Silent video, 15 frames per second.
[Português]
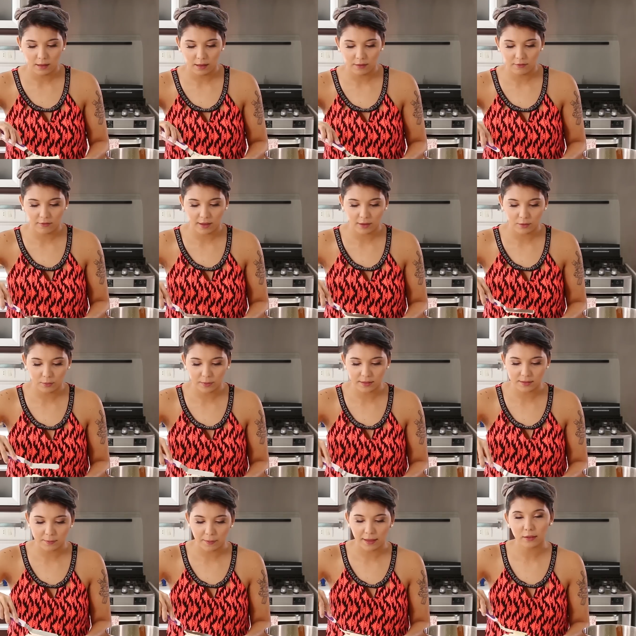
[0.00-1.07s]
E aí vai com uma
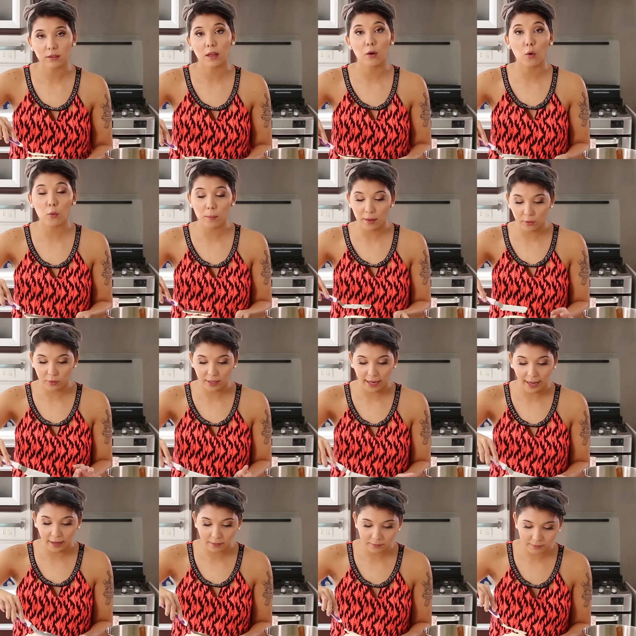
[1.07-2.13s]
espátula ou uma
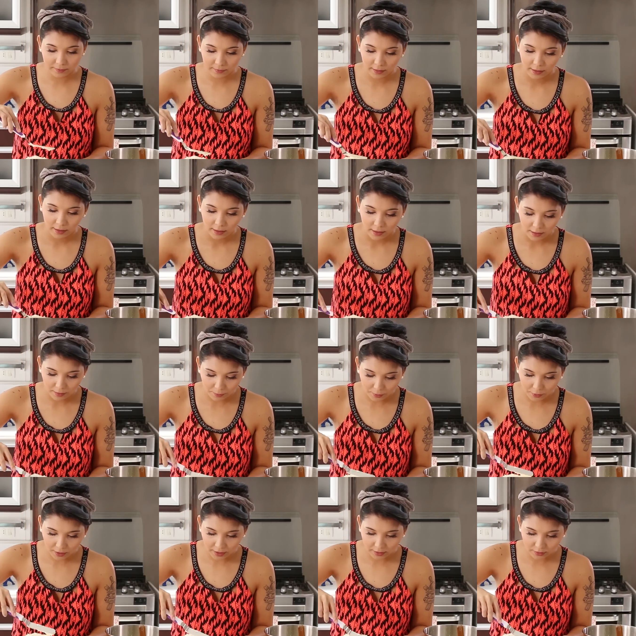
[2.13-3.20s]
colher,
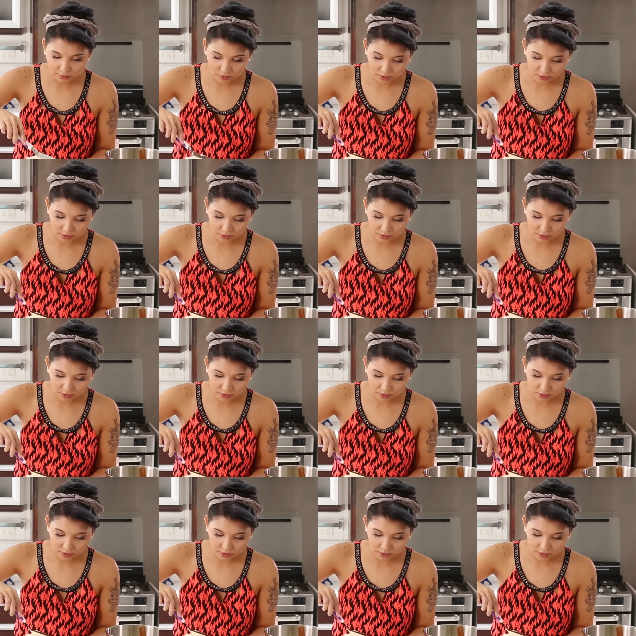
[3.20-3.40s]
empurrando o